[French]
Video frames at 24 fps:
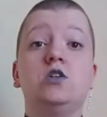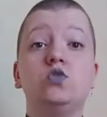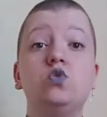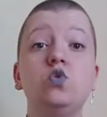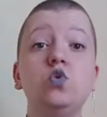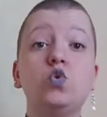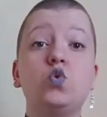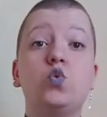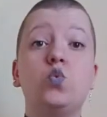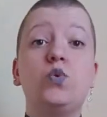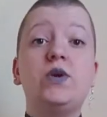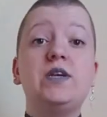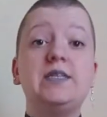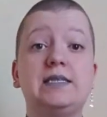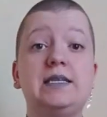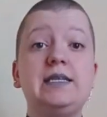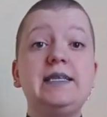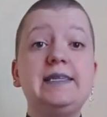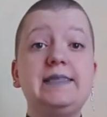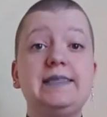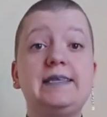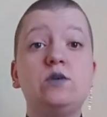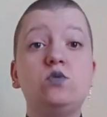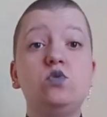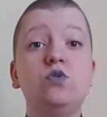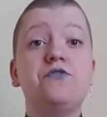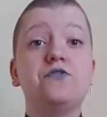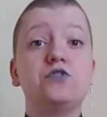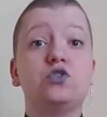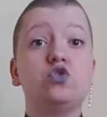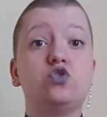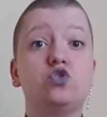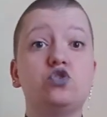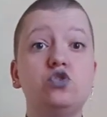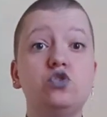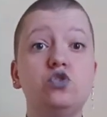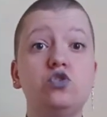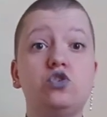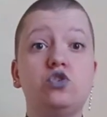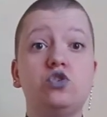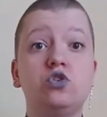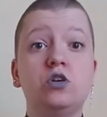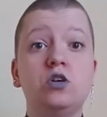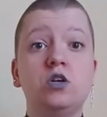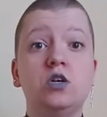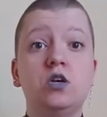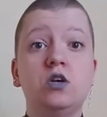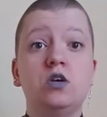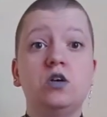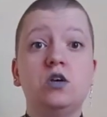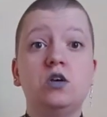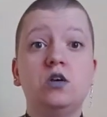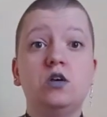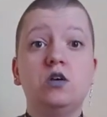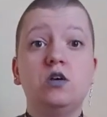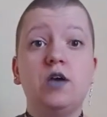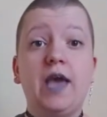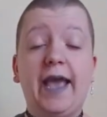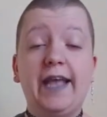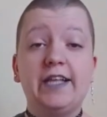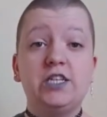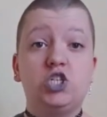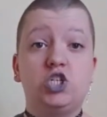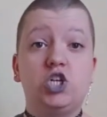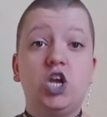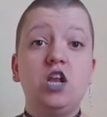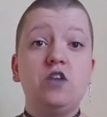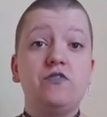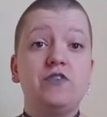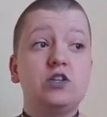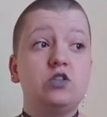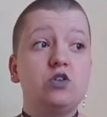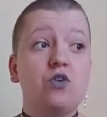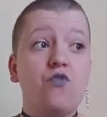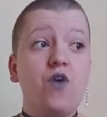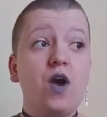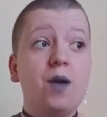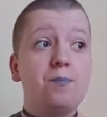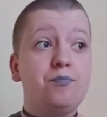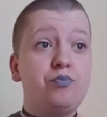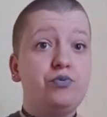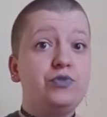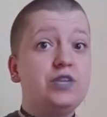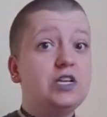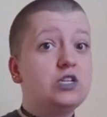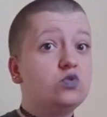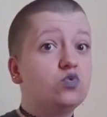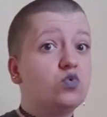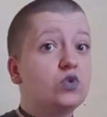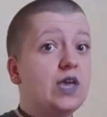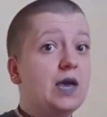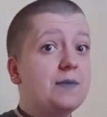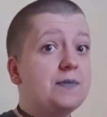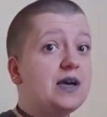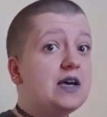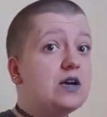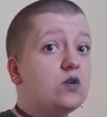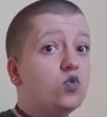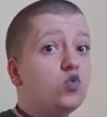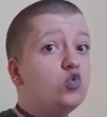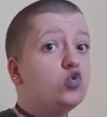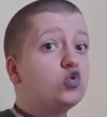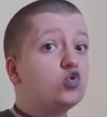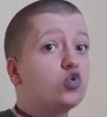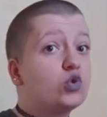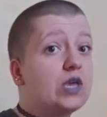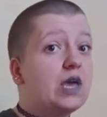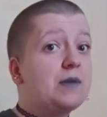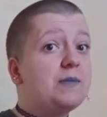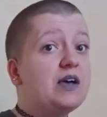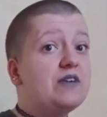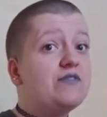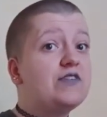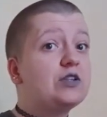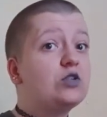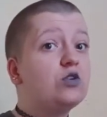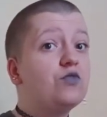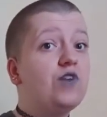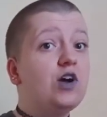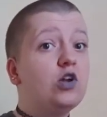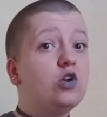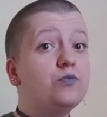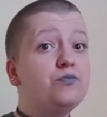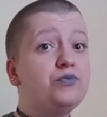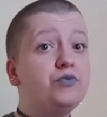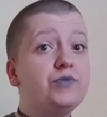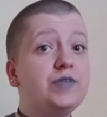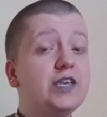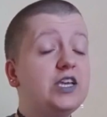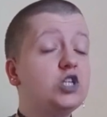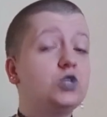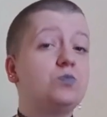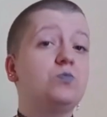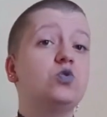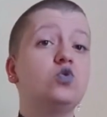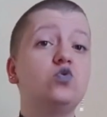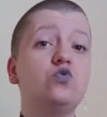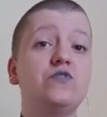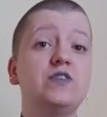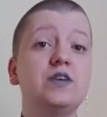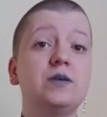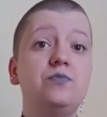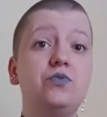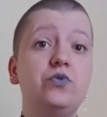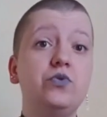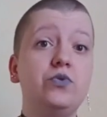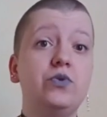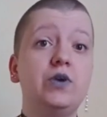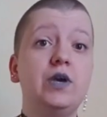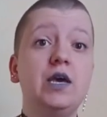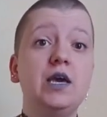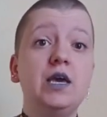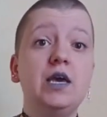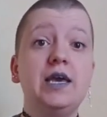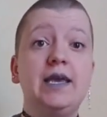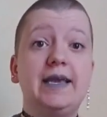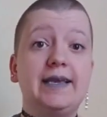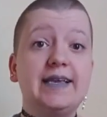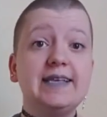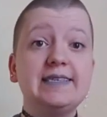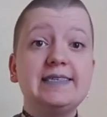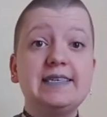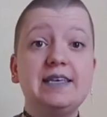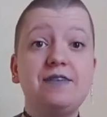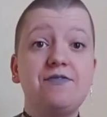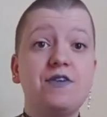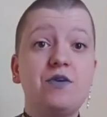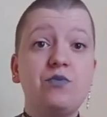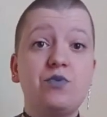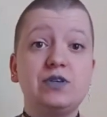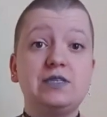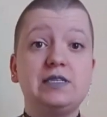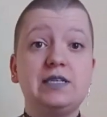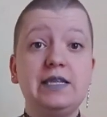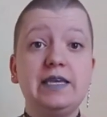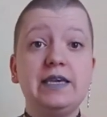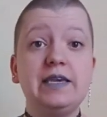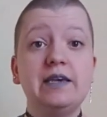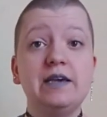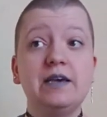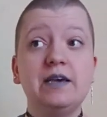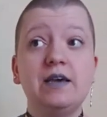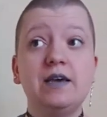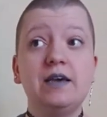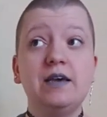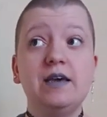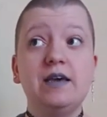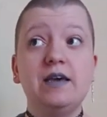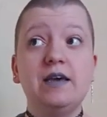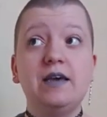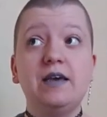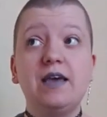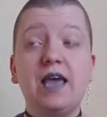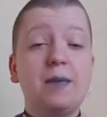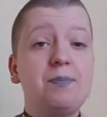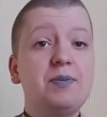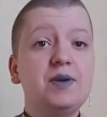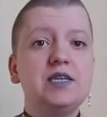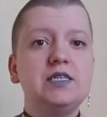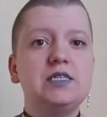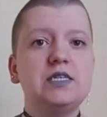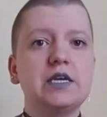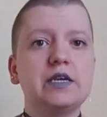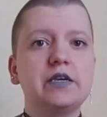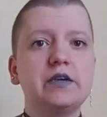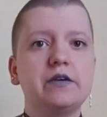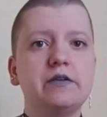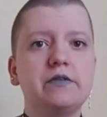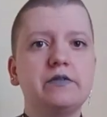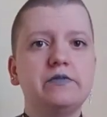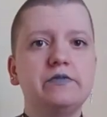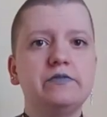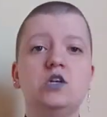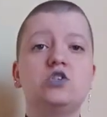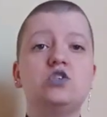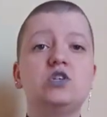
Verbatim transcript: Donc Wesley découvre ce truc Angel va devoir buter son gamin ou son gamin va devoir le buter, je m'en souviens plus. Et qu'est-ce qu'il fait Wesley Et eh ben il dit rien.